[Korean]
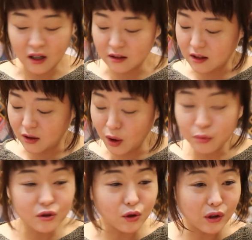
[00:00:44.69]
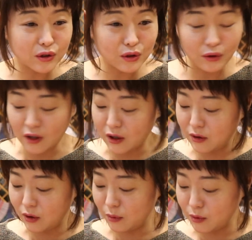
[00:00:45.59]
나갔다. 여러분들 저녁
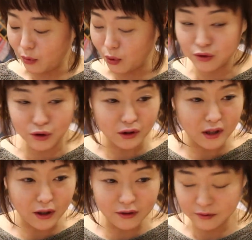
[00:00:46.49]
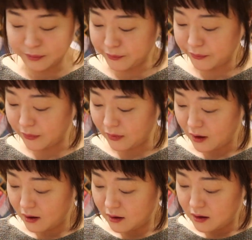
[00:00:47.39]
드셨나요? 여러분 뭐 드셨나요?
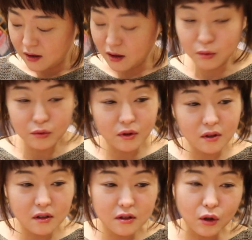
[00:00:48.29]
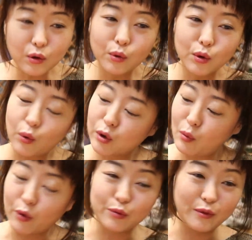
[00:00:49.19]
여러분들은 저는 오늘
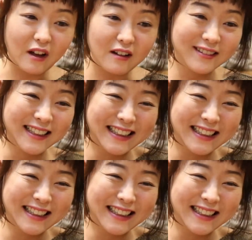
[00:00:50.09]
고기 먹었습니다.